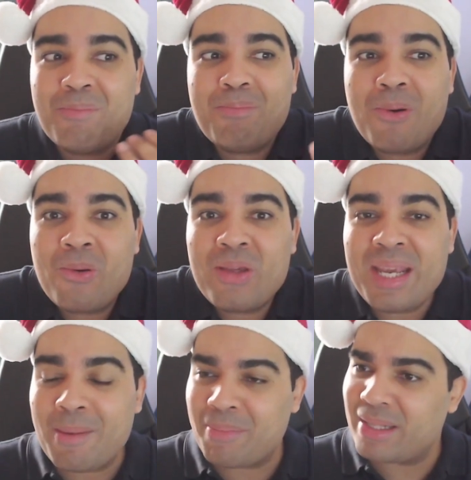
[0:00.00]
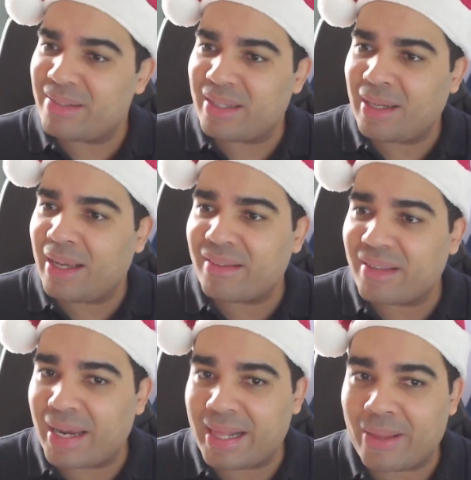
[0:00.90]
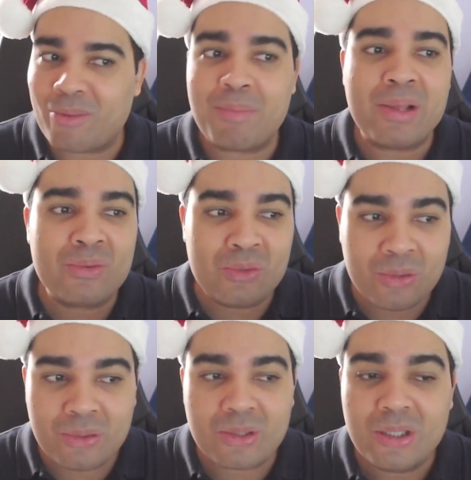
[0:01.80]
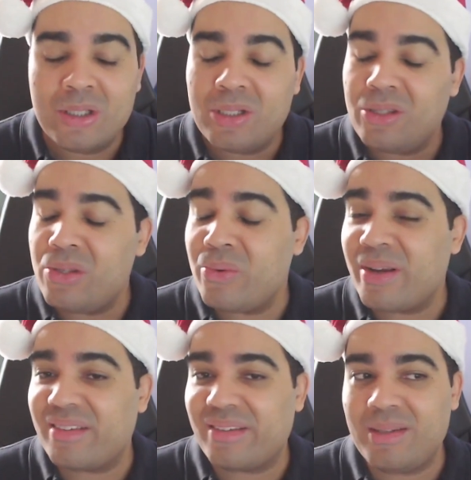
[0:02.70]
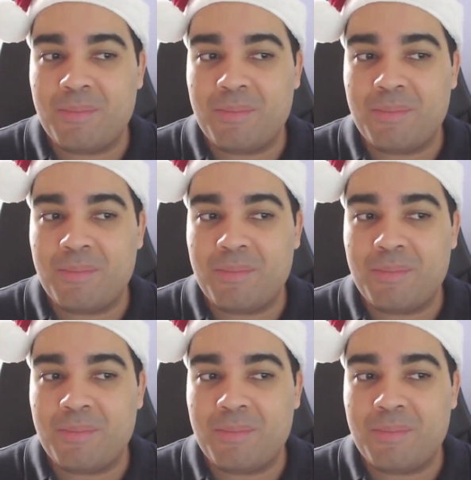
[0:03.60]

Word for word: podría parecer exagerado, pero no, no es así.